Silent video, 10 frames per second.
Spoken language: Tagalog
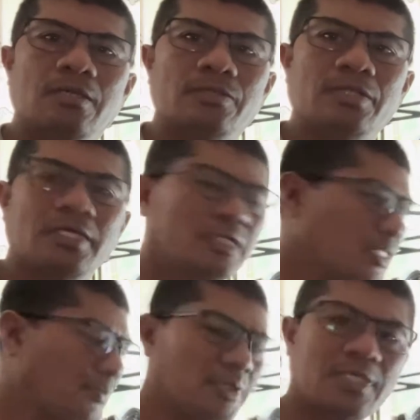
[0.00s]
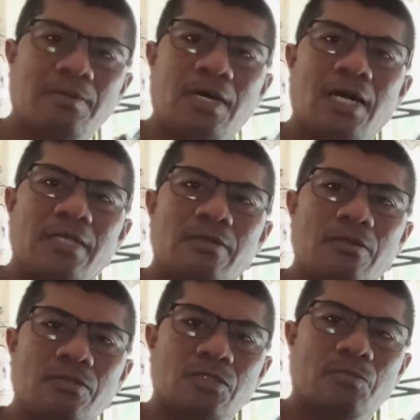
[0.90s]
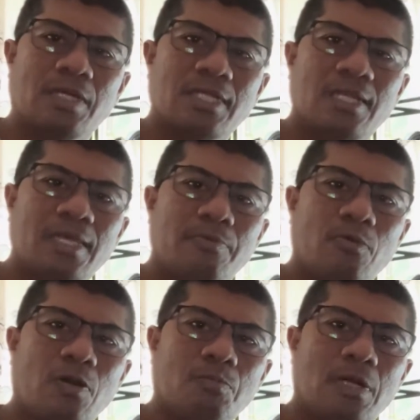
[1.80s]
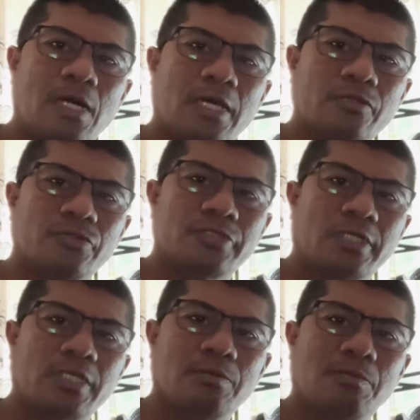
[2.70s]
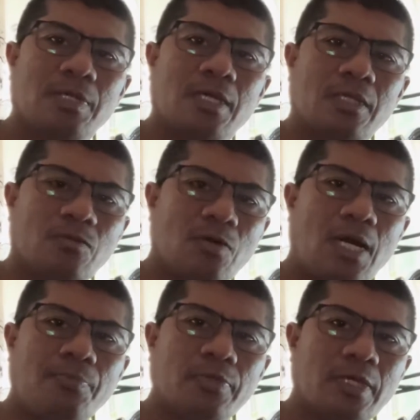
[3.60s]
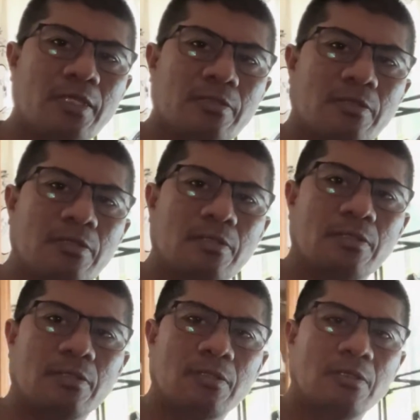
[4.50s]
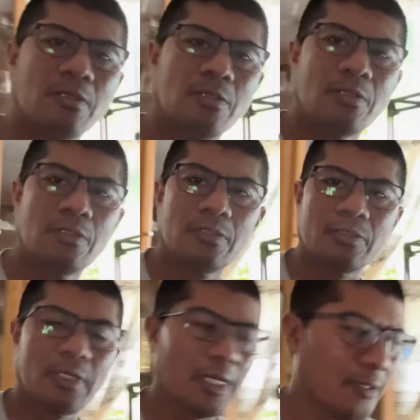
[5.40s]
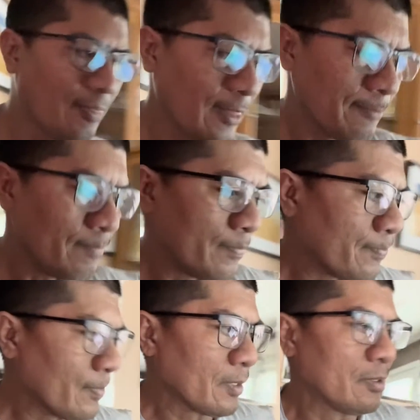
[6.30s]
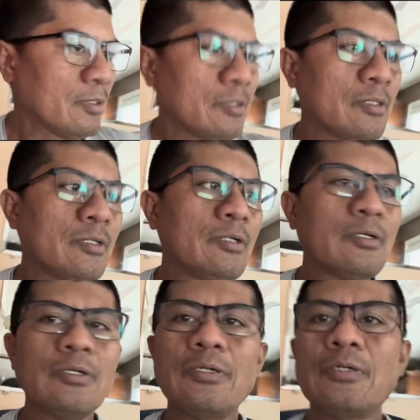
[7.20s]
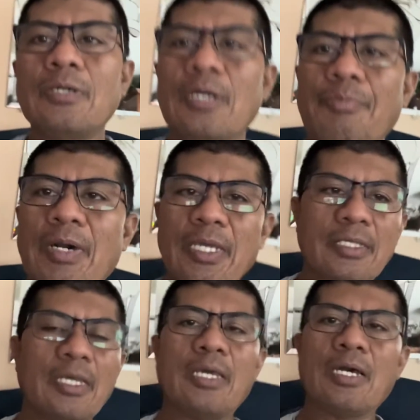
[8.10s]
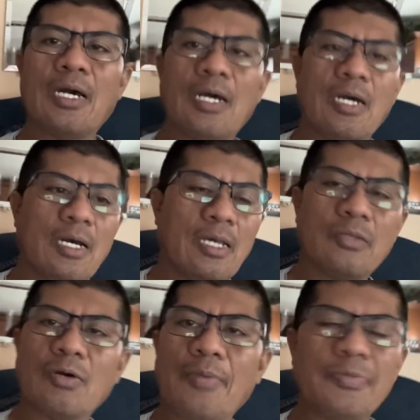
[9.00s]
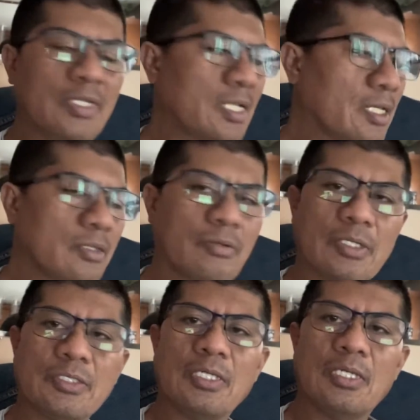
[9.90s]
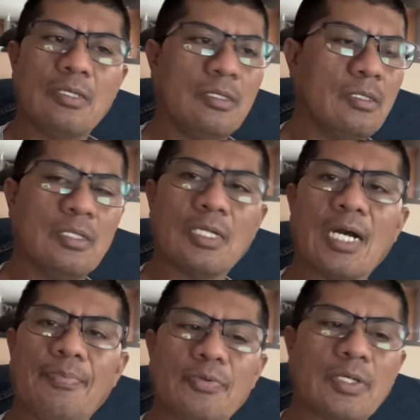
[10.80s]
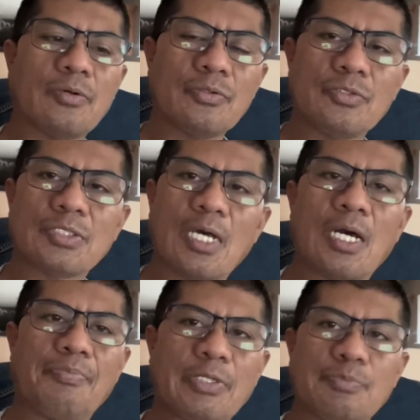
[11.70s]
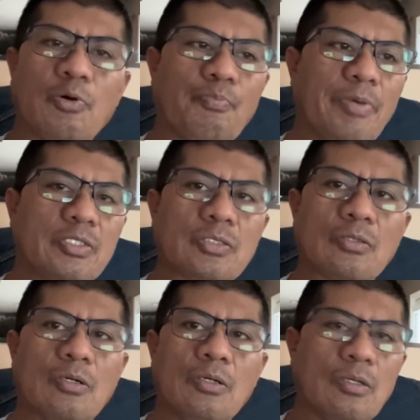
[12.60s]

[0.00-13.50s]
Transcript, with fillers: Naka-shit up na siya mga kajolog. So magla-live ako mga 2.30 mamaya itong hapon na ito. So ayan. So ah, bakit kaya uh, itong update lang ito eh. Kasi nag-upload ako dun sa Facebook page ko.